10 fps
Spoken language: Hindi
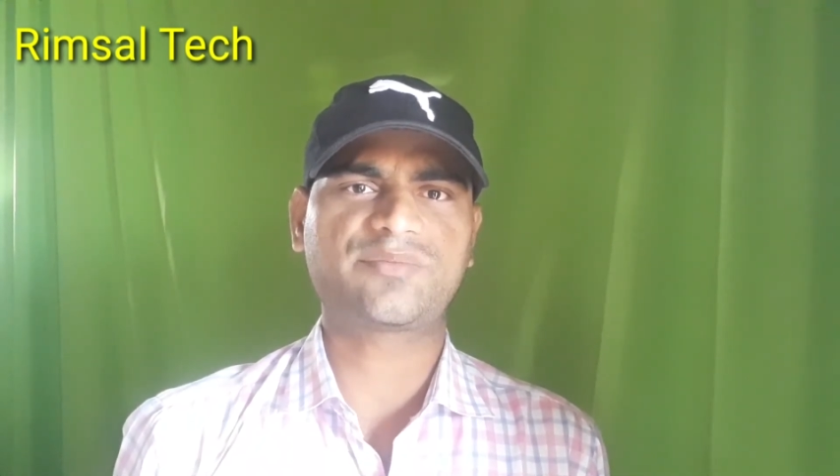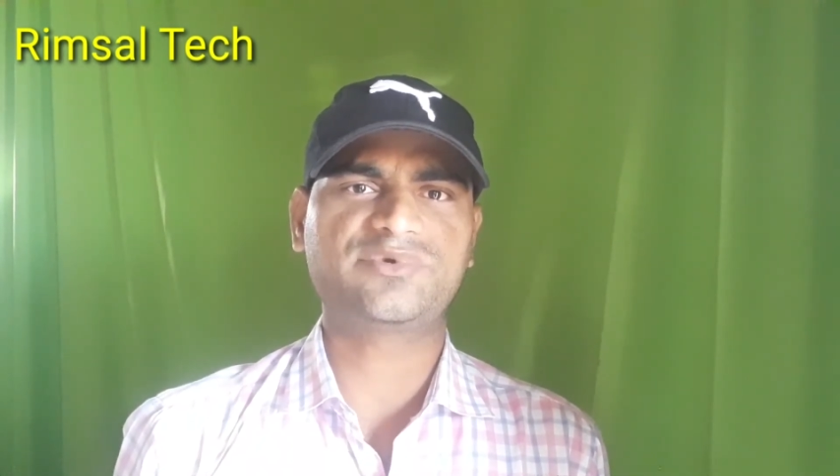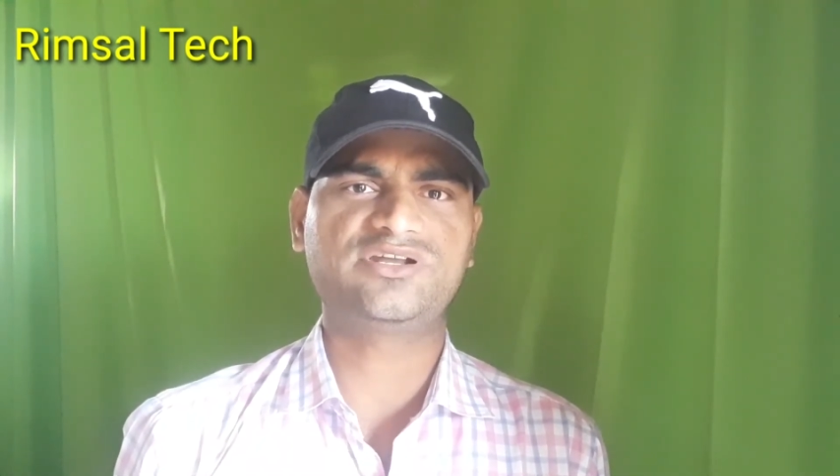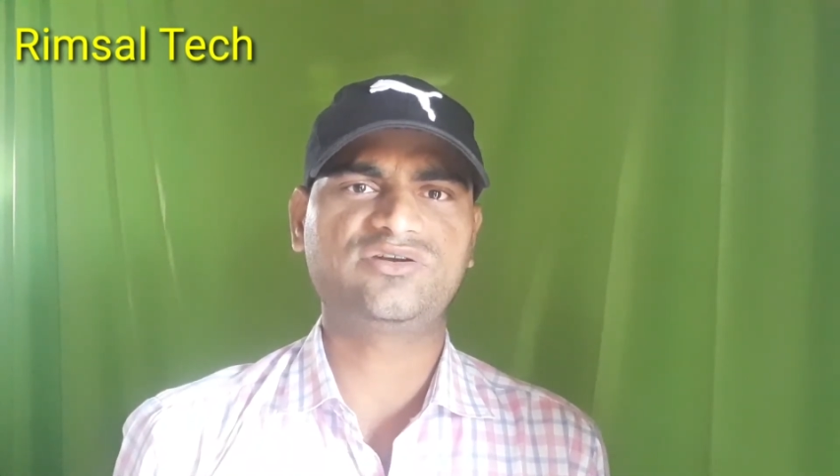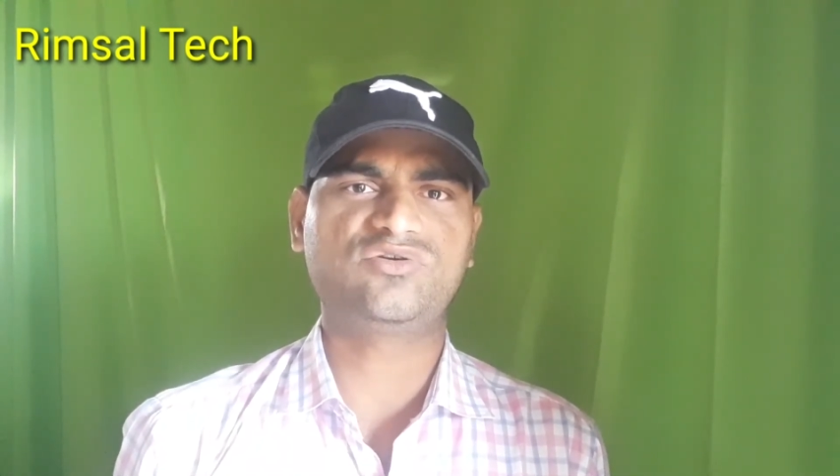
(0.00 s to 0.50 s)

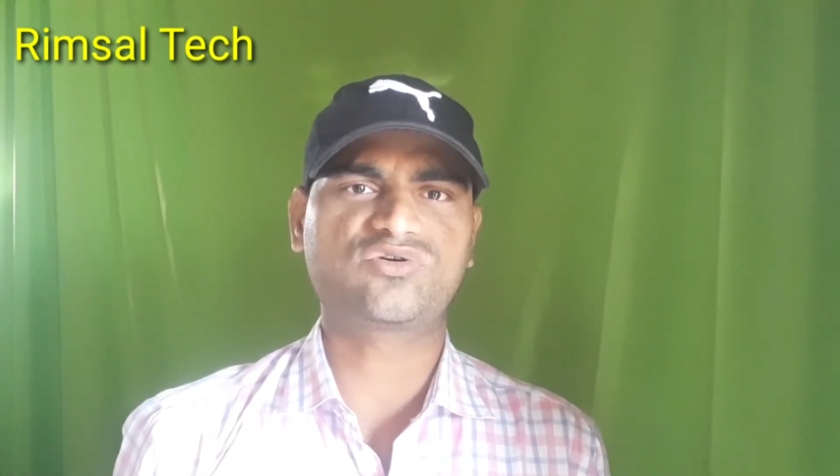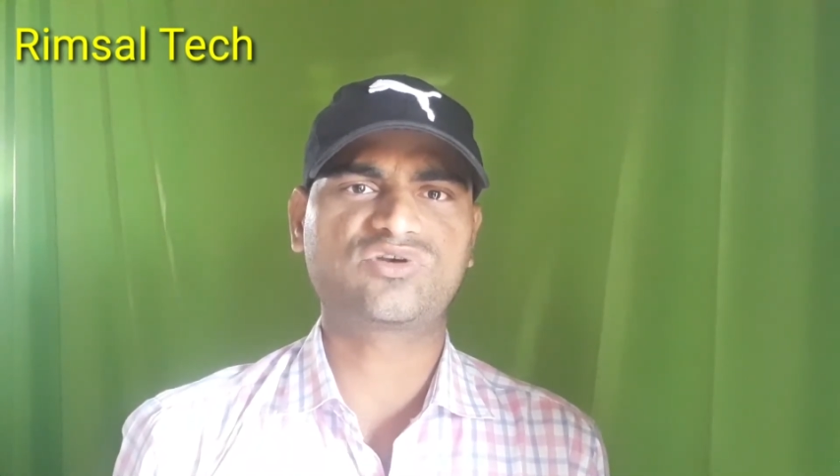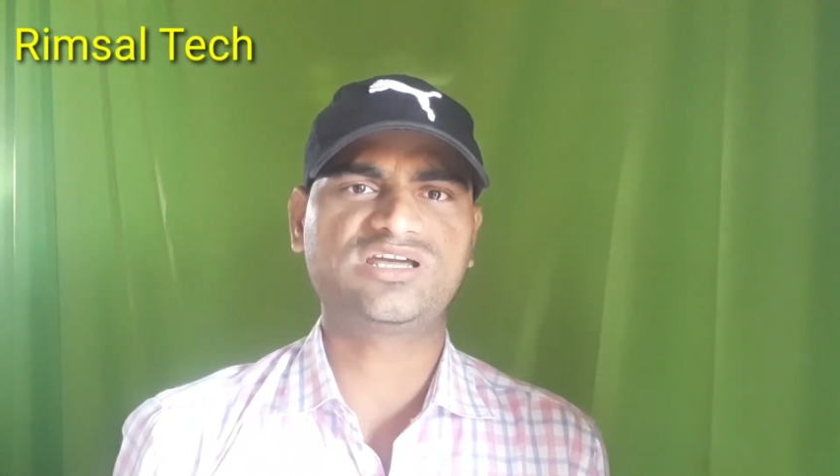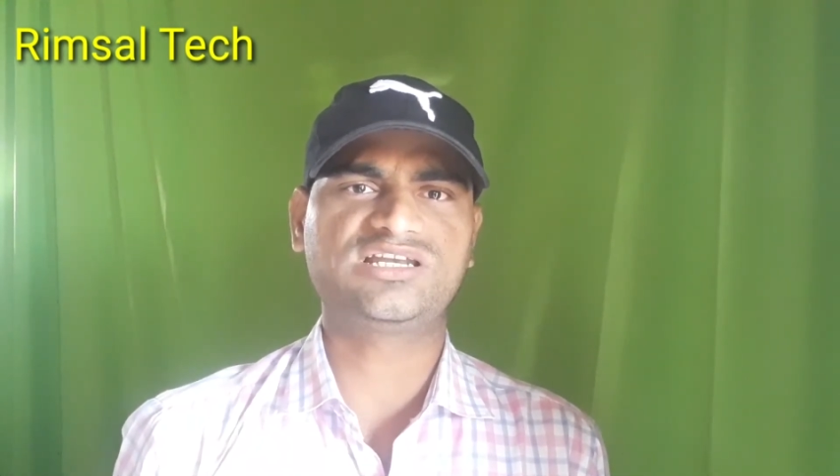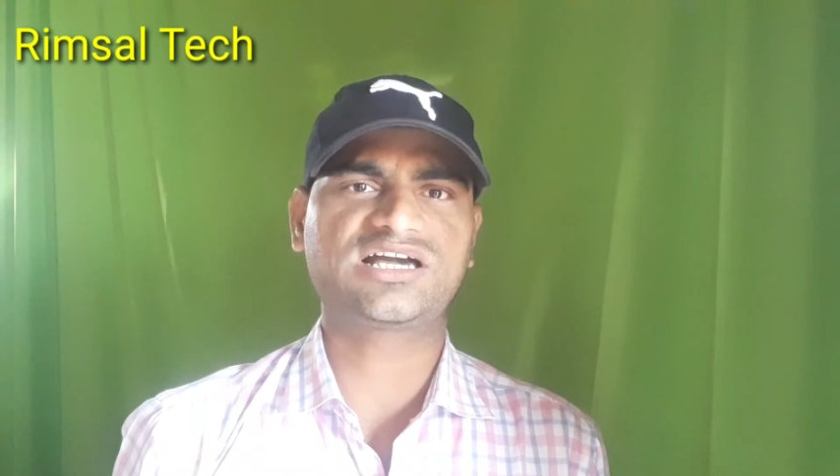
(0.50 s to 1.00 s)
आपने लोगो
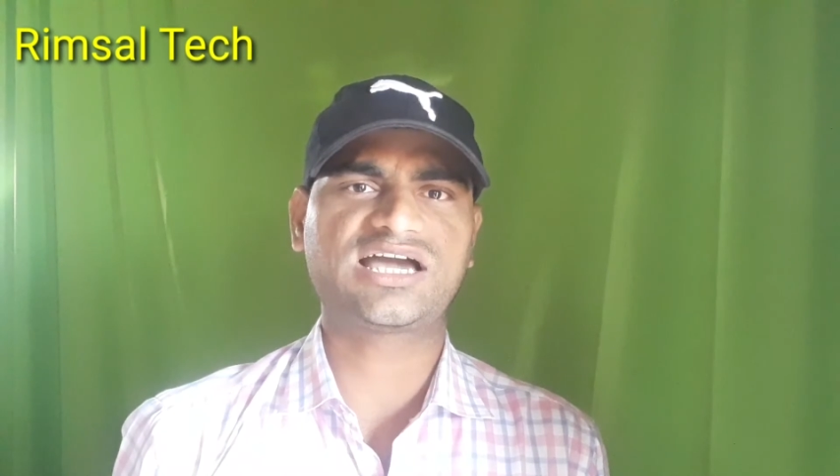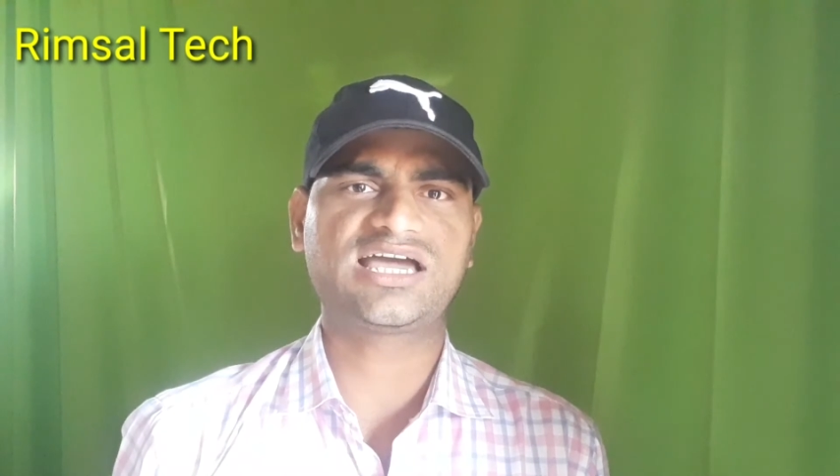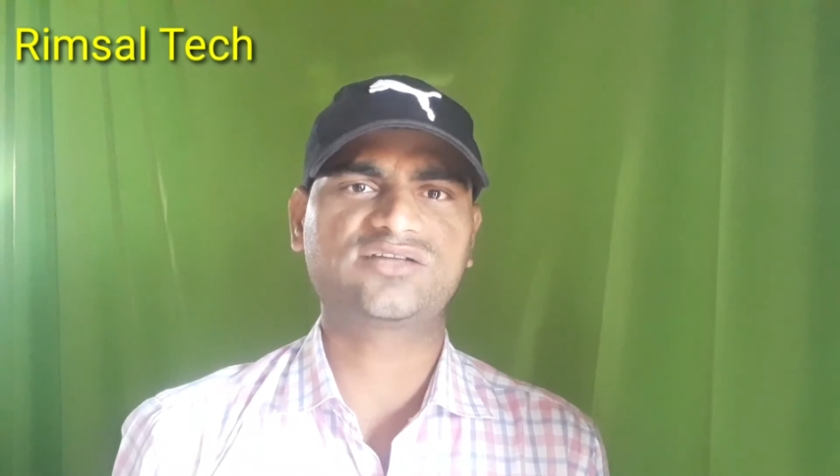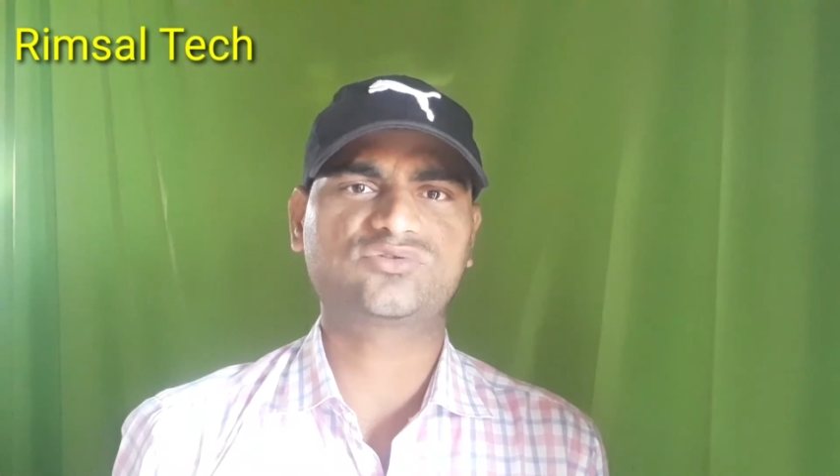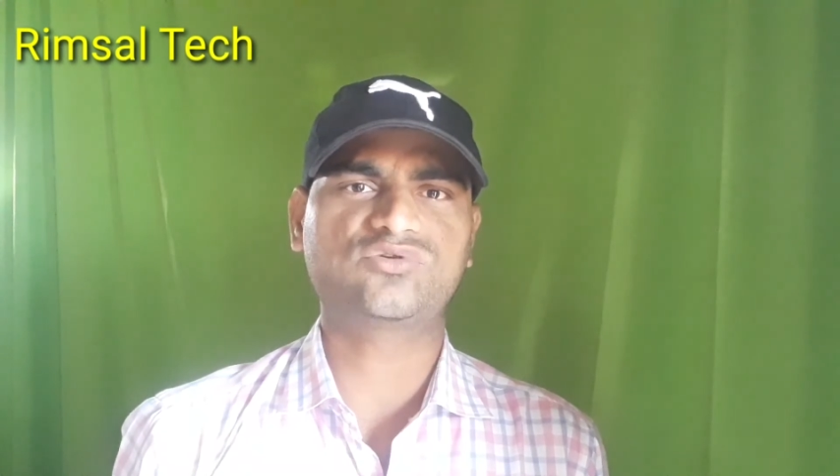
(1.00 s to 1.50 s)
नहीं लगाया है